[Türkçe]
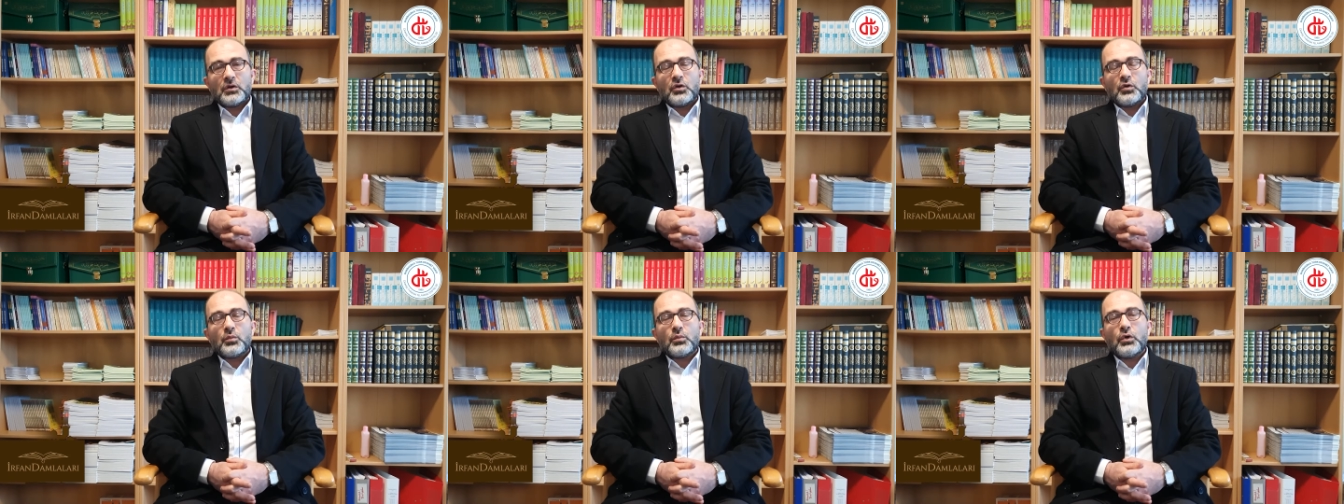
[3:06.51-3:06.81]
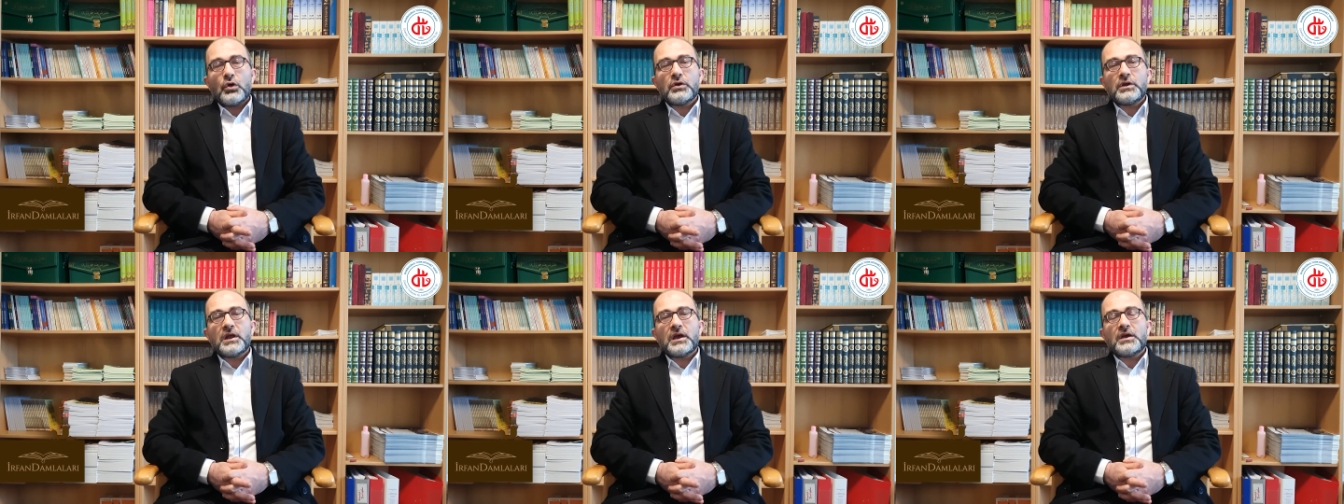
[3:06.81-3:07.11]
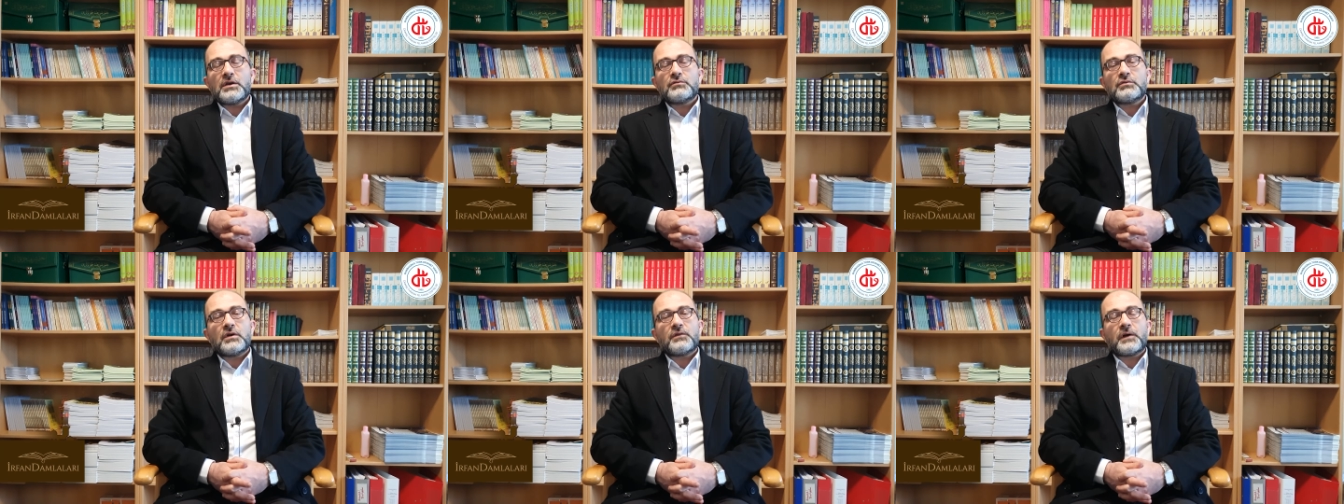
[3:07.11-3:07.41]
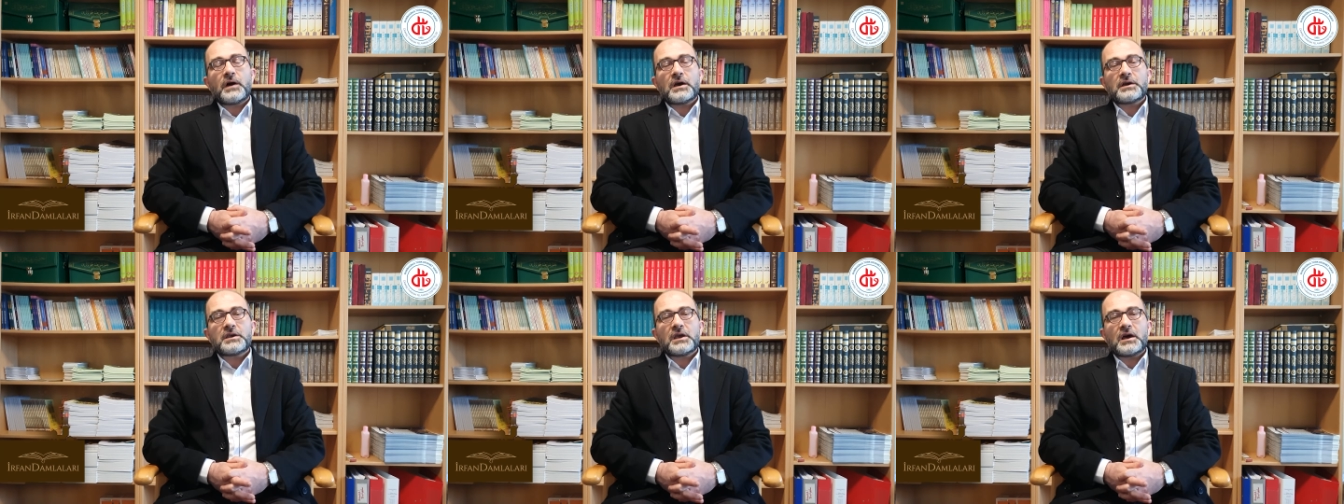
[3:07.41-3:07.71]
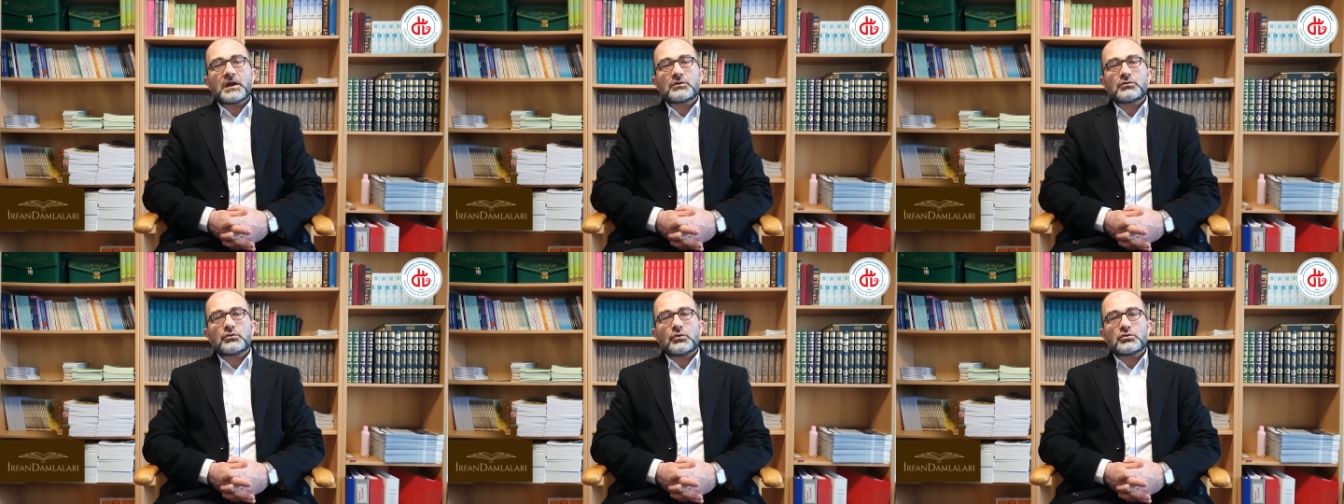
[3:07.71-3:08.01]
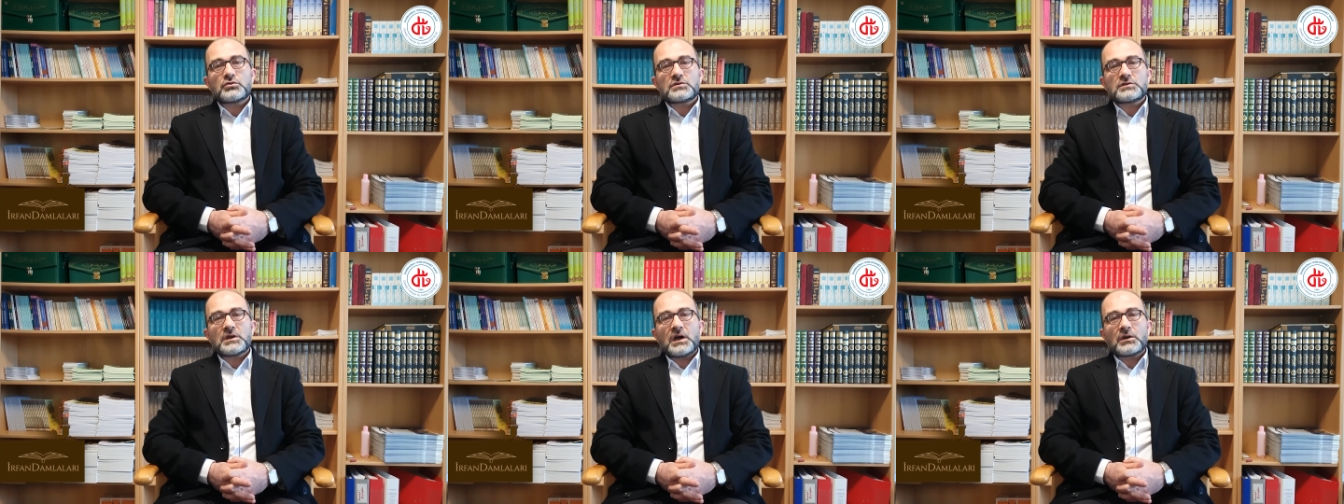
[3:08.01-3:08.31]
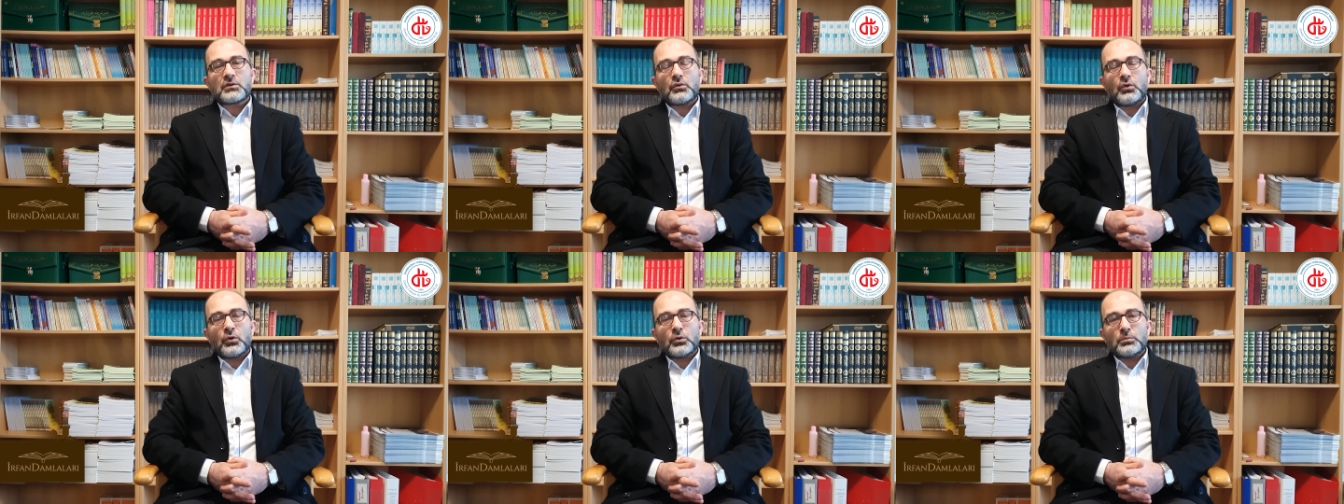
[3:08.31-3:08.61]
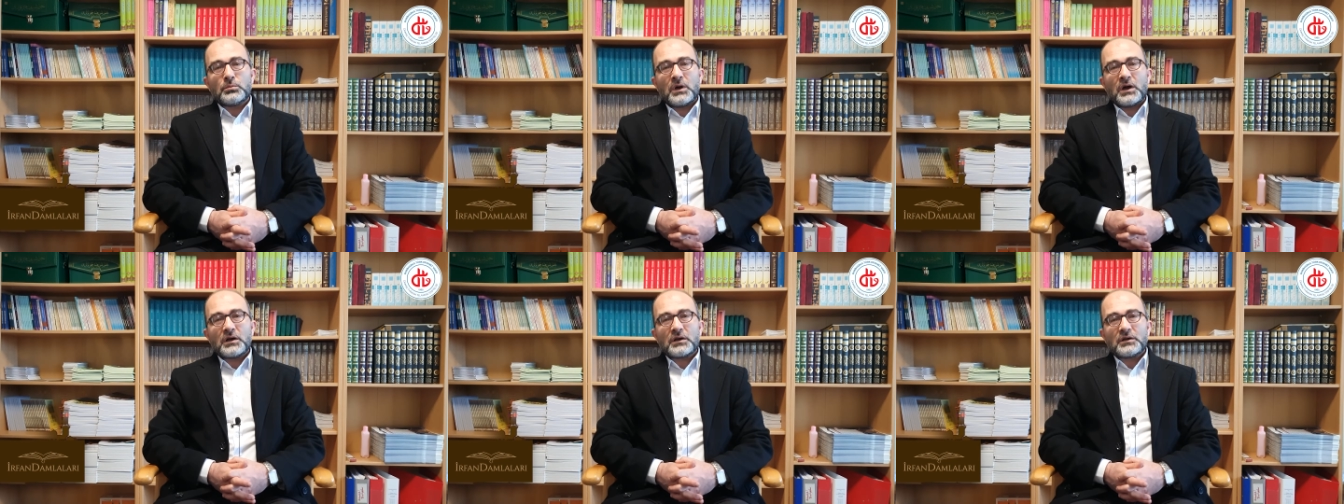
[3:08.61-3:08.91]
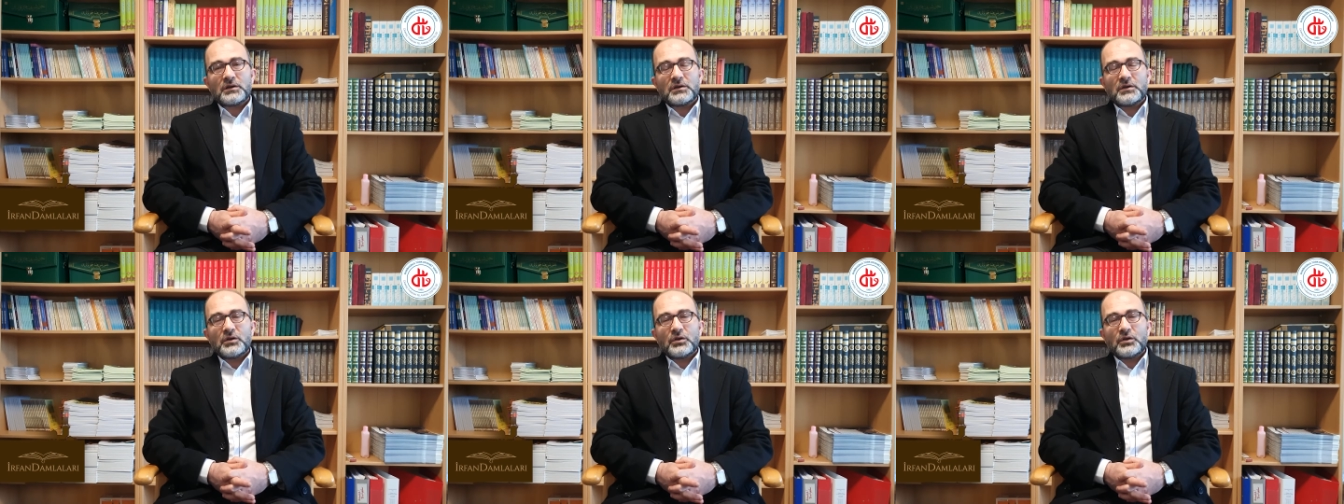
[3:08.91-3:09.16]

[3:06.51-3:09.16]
Böyle vefakar dostlar olmak,